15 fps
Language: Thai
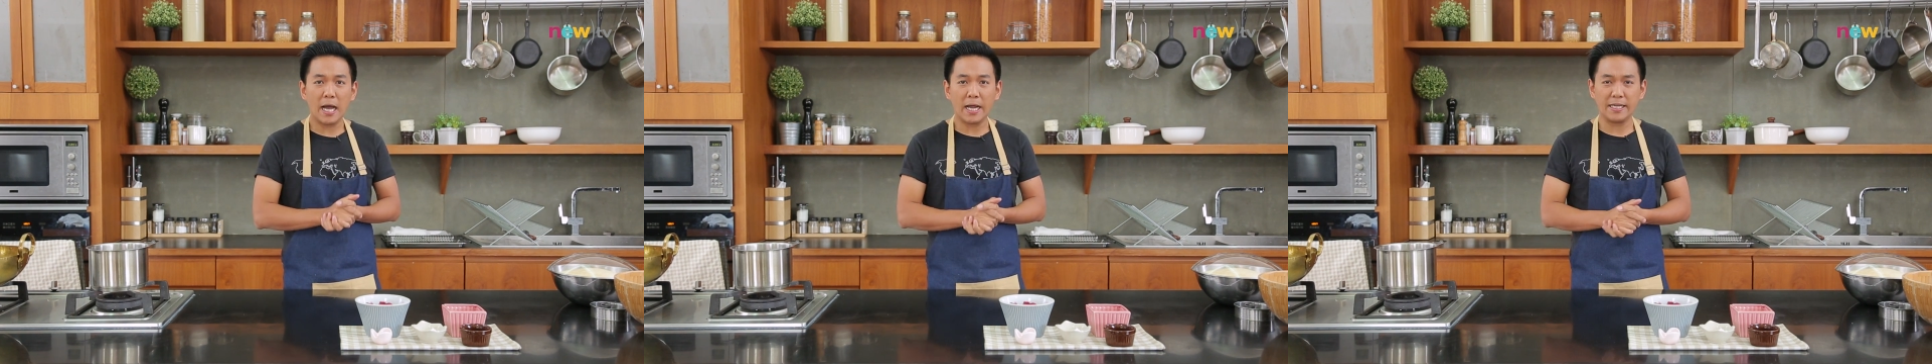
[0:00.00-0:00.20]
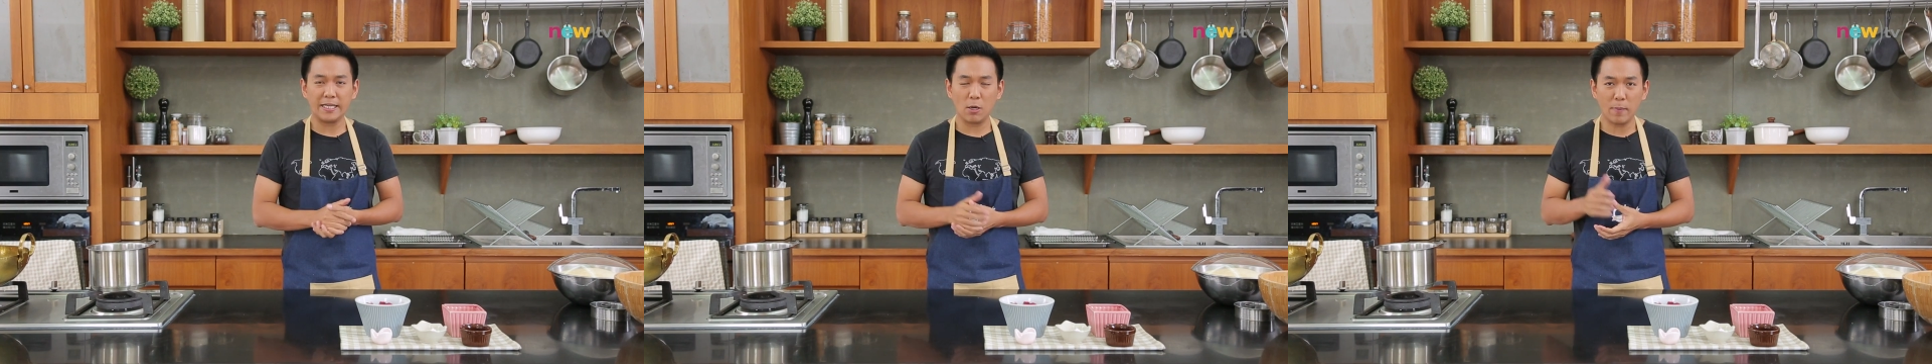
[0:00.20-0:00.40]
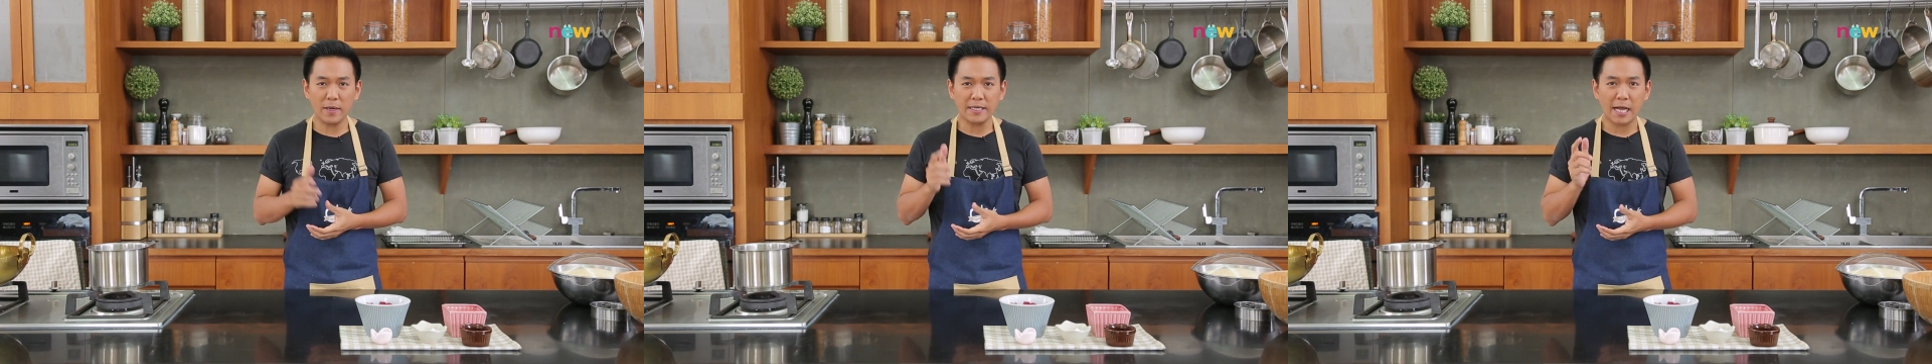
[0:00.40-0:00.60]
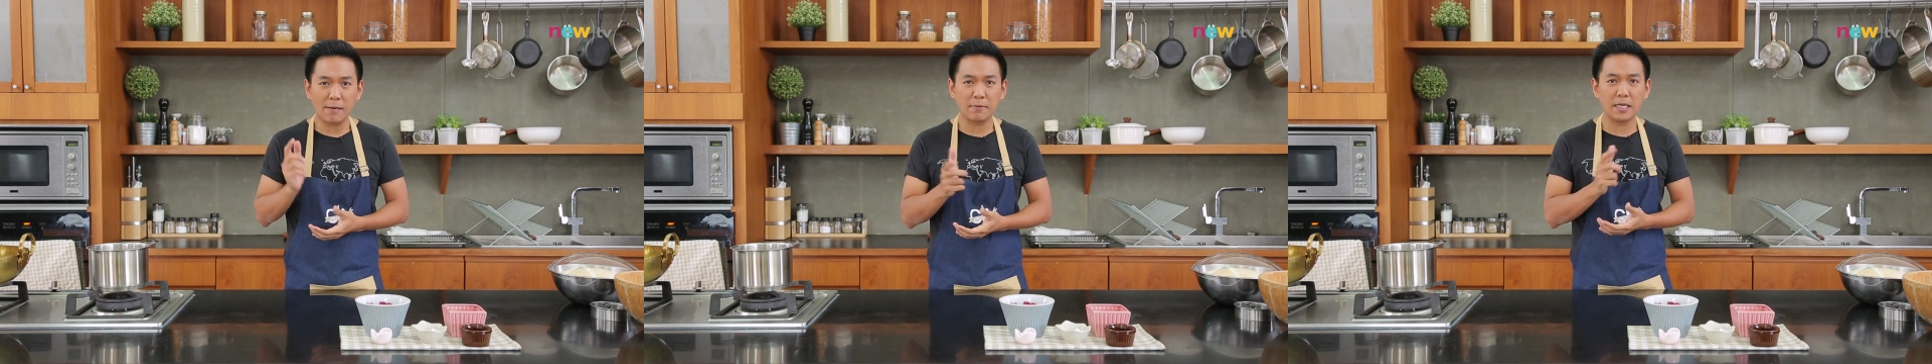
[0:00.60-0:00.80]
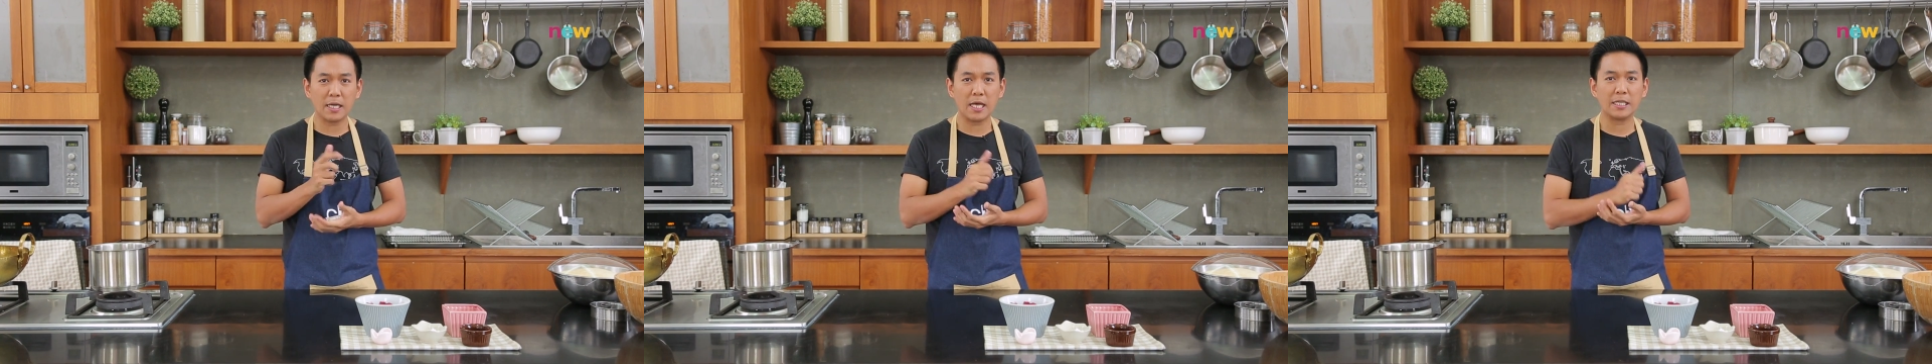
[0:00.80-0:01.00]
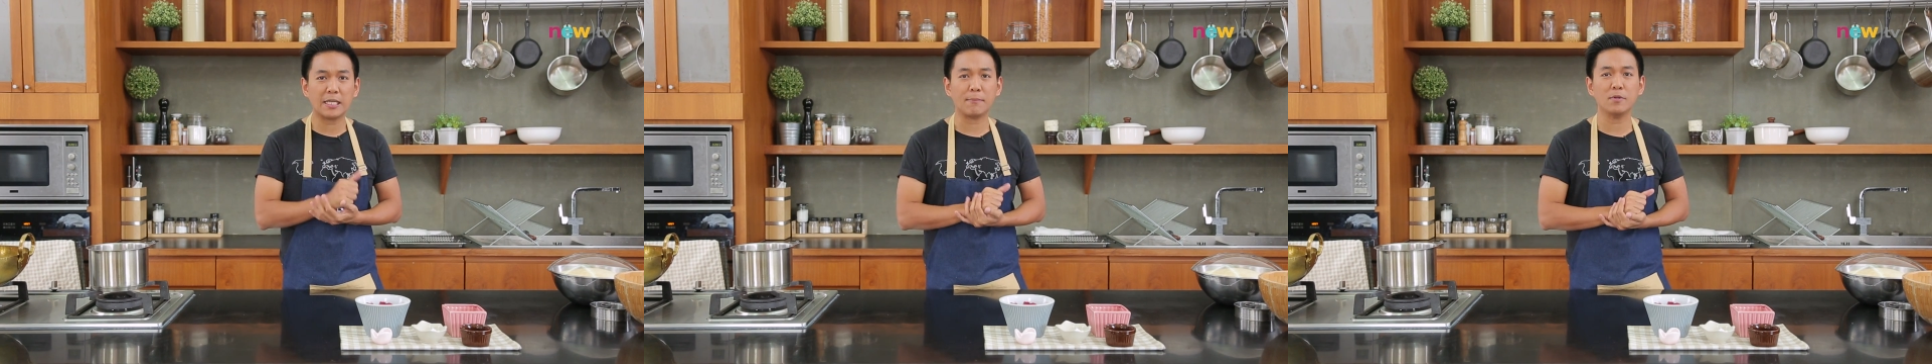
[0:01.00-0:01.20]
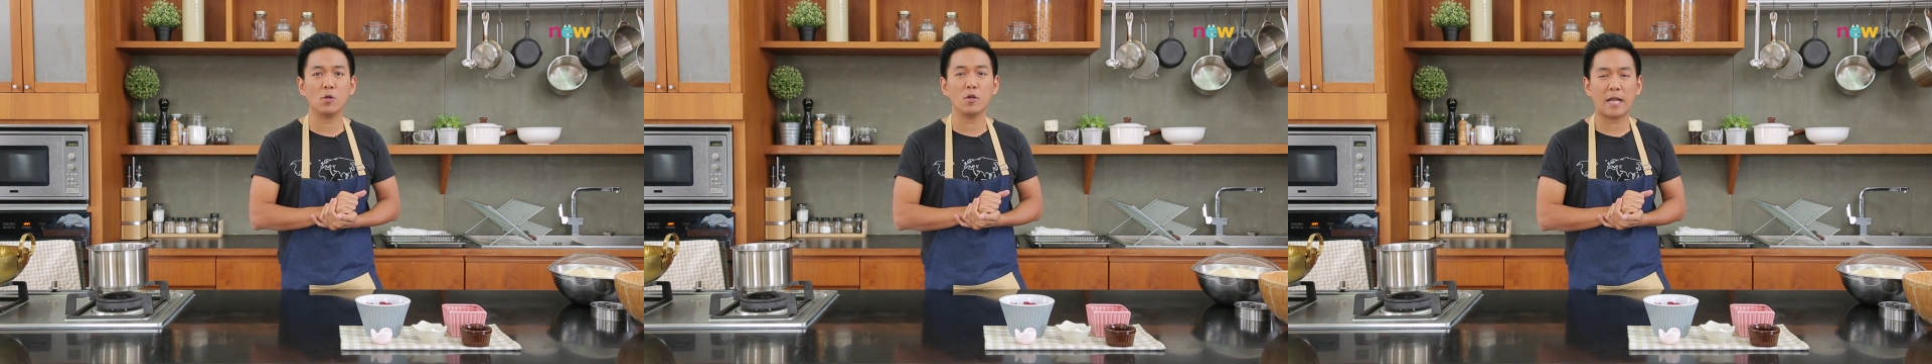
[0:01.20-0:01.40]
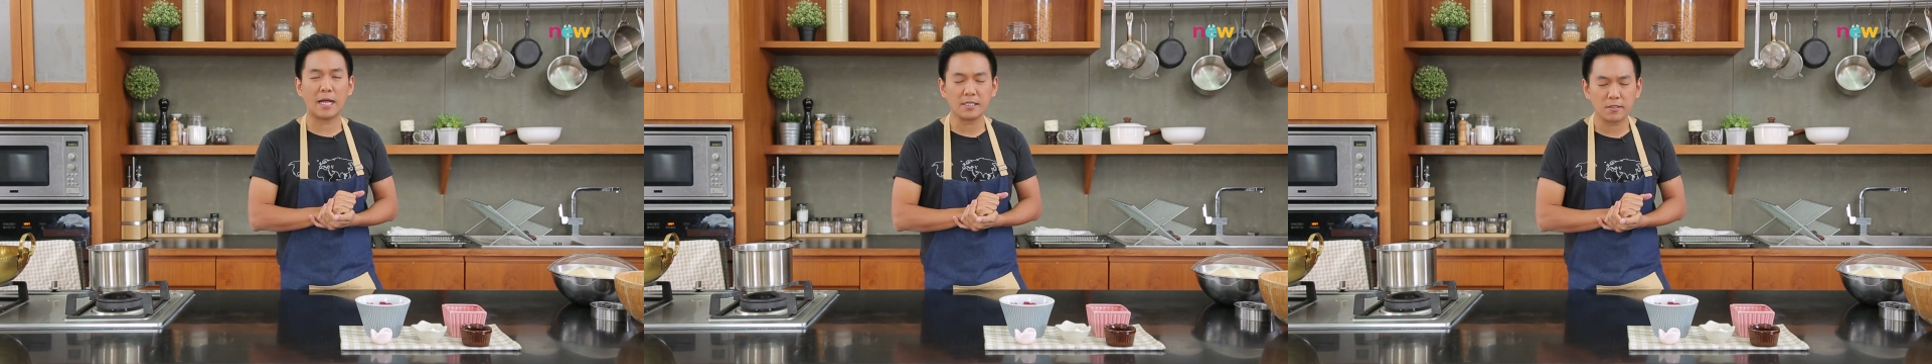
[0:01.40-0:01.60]
ยเดี๋ยวไปทำกันเลยกับโด
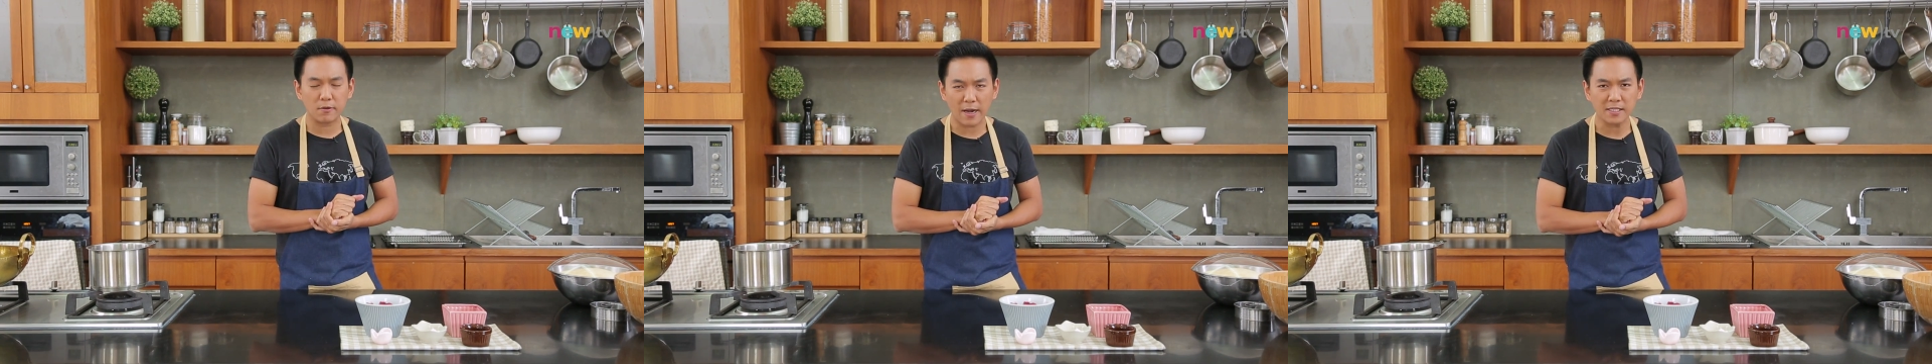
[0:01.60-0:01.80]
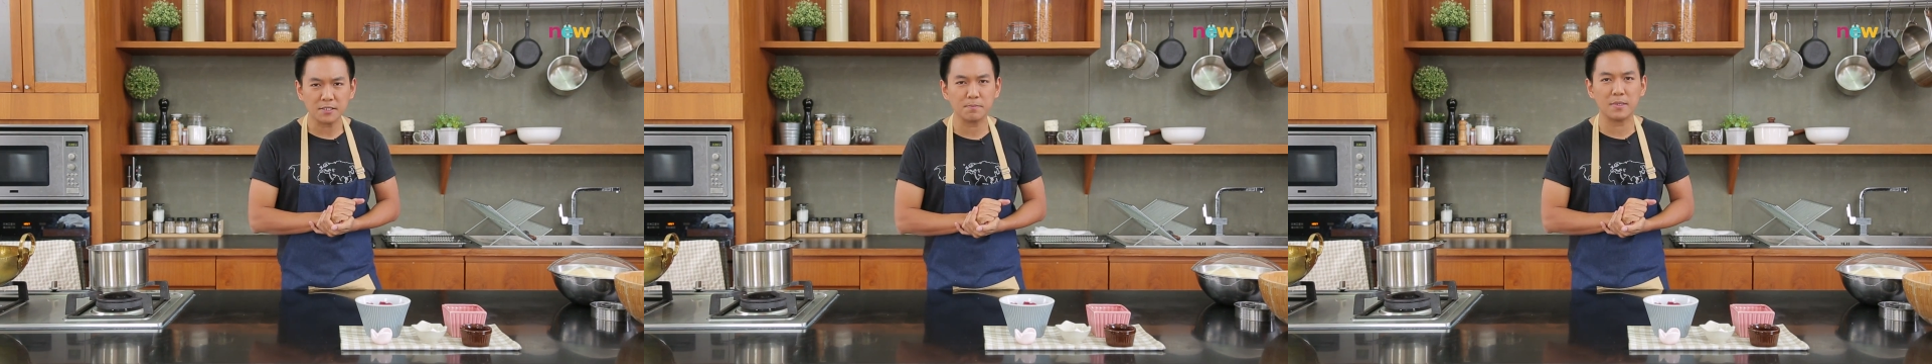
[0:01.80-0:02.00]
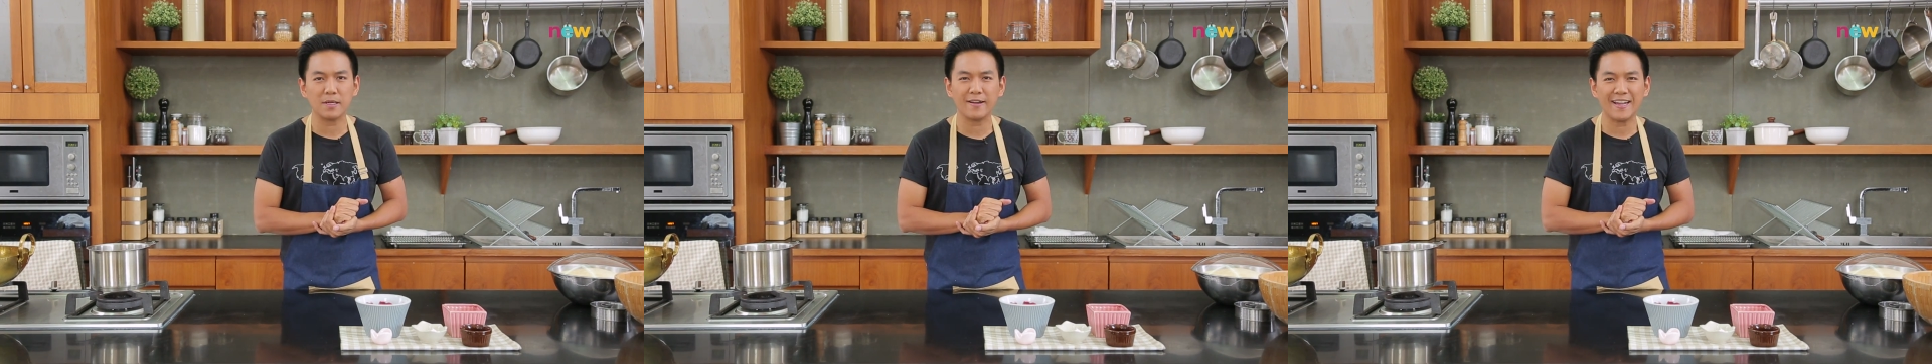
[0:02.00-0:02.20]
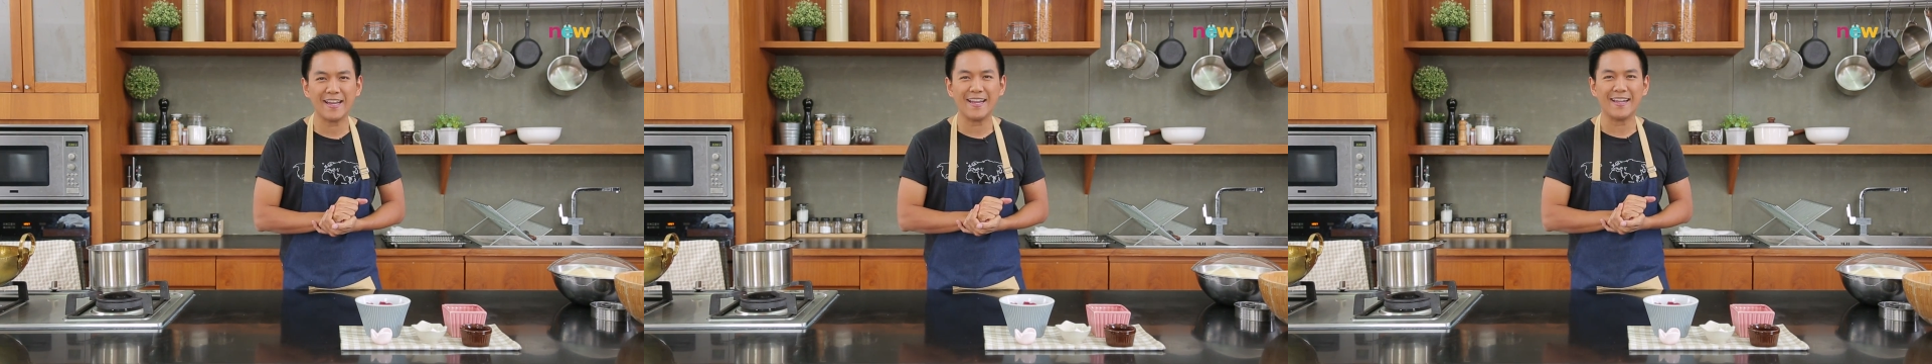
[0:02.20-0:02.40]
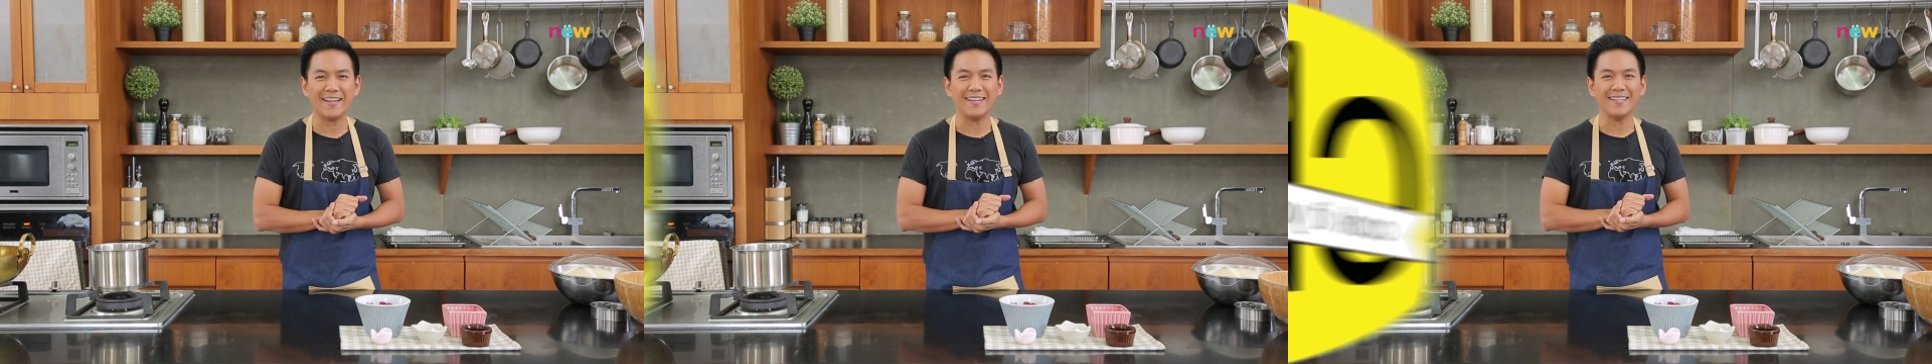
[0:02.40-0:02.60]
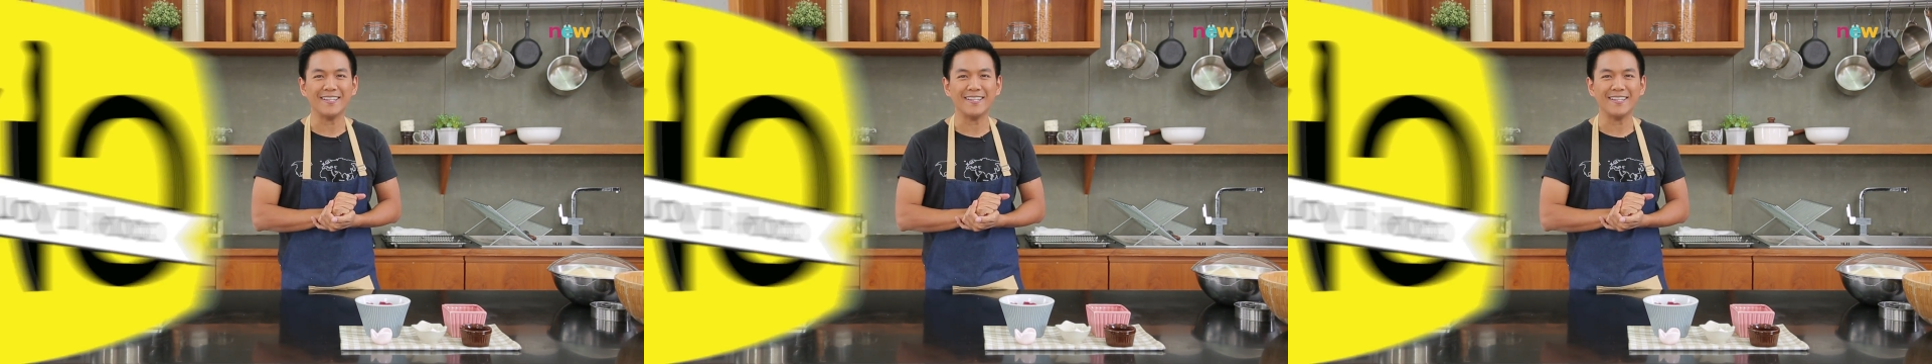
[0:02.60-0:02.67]
นัทราสเบอร์รี่